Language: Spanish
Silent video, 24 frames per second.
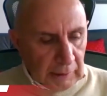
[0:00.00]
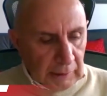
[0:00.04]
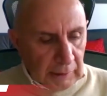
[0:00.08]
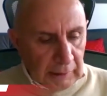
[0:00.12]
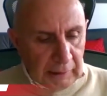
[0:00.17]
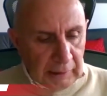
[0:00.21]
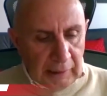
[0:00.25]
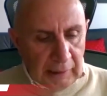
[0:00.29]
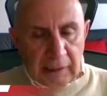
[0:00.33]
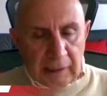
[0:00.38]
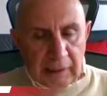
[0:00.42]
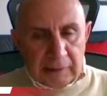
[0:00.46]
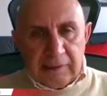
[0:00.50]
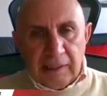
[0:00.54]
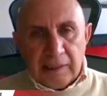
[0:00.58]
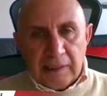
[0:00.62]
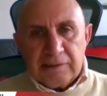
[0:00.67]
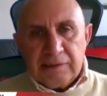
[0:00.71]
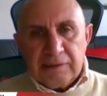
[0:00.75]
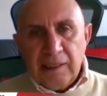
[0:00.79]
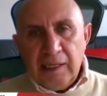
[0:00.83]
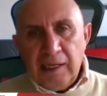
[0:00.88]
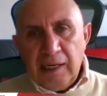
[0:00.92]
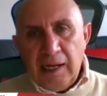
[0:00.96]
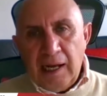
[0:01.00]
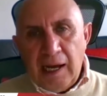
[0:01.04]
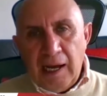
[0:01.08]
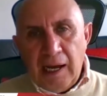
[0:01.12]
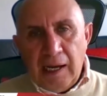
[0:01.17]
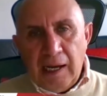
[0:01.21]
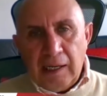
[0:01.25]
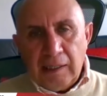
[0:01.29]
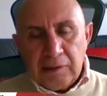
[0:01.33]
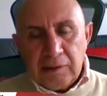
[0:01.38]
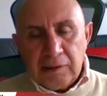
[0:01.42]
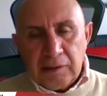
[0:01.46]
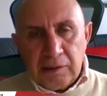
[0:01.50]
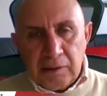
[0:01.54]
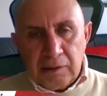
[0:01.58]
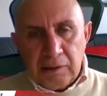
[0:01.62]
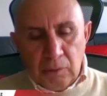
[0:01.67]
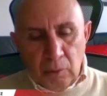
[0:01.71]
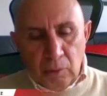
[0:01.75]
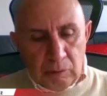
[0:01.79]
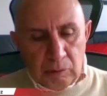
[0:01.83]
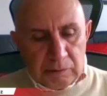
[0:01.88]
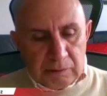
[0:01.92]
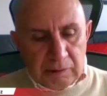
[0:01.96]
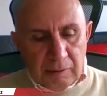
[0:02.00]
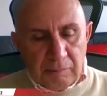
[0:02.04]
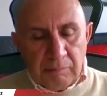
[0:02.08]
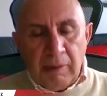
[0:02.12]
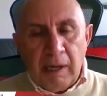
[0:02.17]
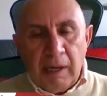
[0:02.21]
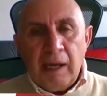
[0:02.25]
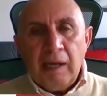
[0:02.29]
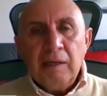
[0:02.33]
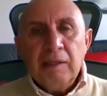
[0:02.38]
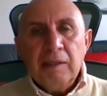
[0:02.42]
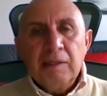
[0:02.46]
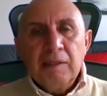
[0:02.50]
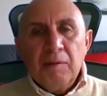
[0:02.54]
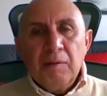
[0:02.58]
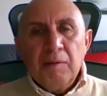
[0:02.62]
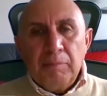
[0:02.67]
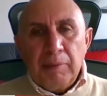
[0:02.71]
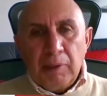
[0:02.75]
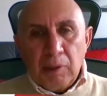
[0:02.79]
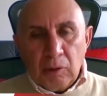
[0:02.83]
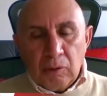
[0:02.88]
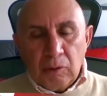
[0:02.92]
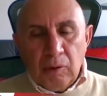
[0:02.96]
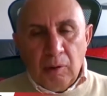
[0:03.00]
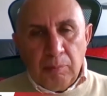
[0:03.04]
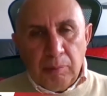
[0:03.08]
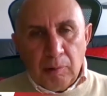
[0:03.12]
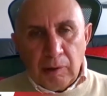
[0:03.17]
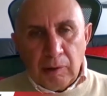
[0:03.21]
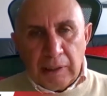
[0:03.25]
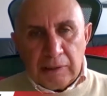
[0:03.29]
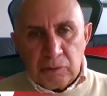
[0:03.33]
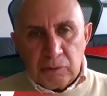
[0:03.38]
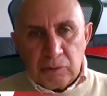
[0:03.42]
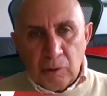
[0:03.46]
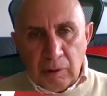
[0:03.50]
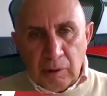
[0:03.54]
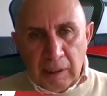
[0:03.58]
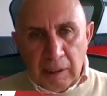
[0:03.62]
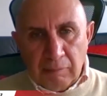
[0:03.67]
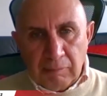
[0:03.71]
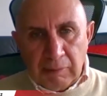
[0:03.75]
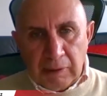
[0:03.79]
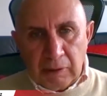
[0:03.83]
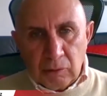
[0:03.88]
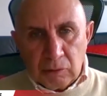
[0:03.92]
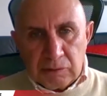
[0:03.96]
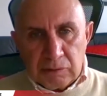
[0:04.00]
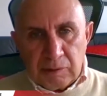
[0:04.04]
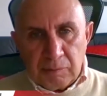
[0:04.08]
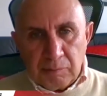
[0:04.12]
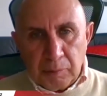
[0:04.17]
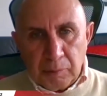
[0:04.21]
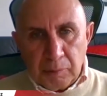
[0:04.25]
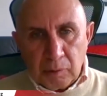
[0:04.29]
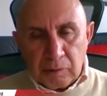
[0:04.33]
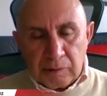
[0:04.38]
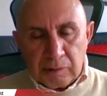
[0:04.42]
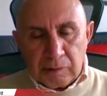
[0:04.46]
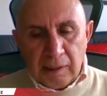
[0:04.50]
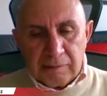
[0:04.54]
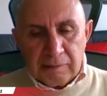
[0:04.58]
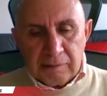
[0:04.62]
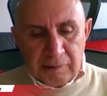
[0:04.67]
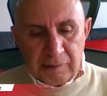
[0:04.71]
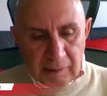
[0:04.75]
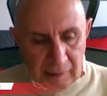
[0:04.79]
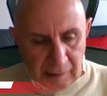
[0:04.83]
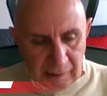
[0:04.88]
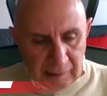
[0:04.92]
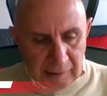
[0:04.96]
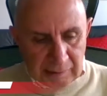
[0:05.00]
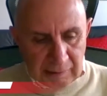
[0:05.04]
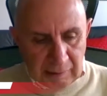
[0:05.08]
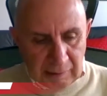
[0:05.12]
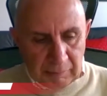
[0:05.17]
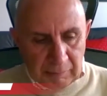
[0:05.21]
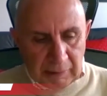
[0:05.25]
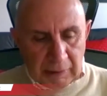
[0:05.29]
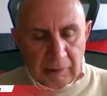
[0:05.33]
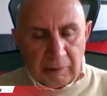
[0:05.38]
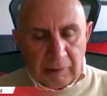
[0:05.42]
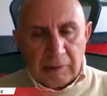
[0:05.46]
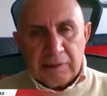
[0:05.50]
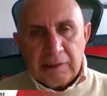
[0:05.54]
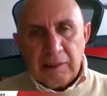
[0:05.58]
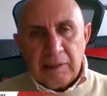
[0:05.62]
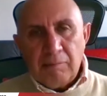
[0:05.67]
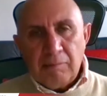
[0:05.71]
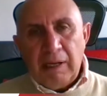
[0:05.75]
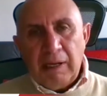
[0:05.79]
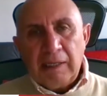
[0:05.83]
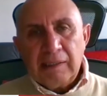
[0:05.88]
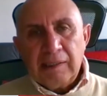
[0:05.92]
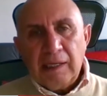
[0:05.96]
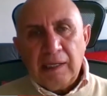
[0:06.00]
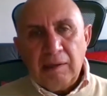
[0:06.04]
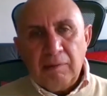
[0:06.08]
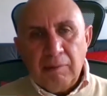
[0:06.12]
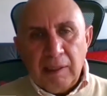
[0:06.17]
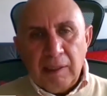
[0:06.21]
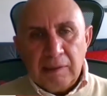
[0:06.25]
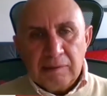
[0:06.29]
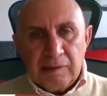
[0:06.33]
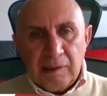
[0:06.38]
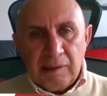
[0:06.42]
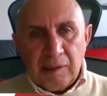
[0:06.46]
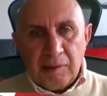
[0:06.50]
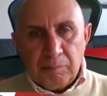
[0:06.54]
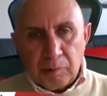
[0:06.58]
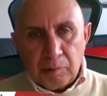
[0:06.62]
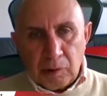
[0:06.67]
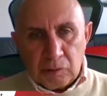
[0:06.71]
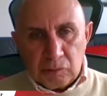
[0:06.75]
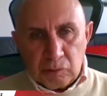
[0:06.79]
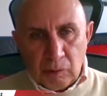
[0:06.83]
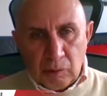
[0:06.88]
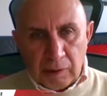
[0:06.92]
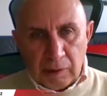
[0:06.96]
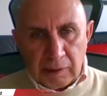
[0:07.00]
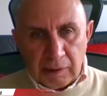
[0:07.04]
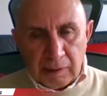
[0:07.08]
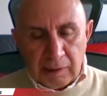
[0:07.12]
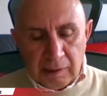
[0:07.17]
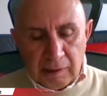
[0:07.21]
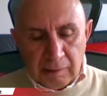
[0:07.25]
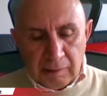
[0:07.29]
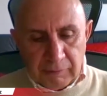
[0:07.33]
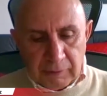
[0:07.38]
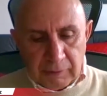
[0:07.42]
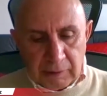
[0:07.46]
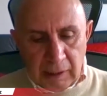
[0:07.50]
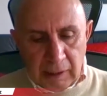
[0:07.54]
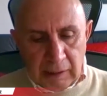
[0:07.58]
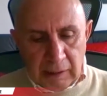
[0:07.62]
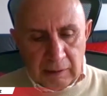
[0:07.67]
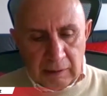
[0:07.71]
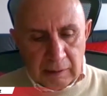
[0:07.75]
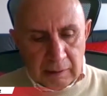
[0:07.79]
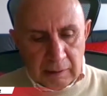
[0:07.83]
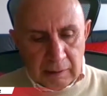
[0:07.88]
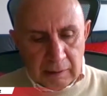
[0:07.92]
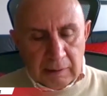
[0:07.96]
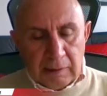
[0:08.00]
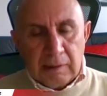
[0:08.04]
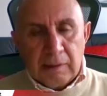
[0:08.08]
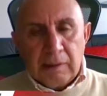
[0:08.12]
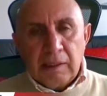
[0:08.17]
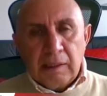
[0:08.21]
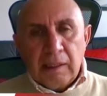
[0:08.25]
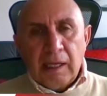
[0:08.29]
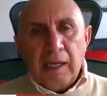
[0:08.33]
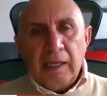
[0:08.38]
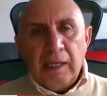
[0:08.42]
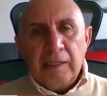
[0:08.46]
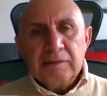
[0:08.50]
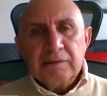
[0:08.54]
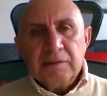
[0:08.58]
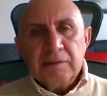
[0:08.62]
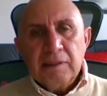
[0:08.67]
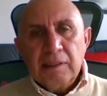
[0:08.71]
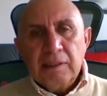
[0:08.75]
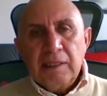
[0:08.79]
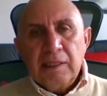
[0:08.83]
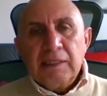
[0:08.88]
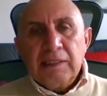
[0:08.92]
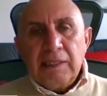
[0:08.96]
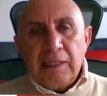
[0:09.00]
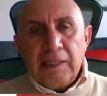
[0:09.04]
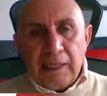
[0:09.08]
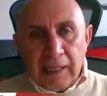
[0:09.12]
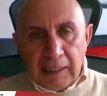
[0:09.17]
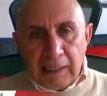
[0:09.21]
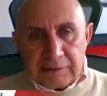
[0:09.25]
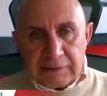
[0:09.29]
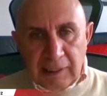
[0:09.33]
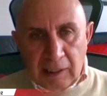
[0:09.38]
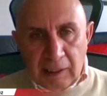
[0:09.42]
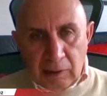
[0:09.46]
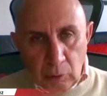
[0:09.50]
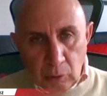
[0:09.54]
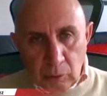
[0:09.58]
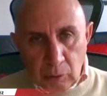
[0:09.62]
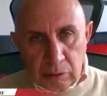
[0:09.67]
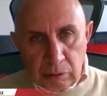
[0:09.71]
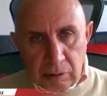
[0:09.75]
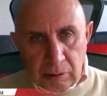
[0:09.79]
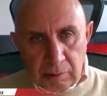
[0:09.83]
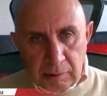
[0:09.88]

Y la tercera y última, pero no por eso la menos importante, es la, es la más relevante y por eso la dejé al final, es la salud.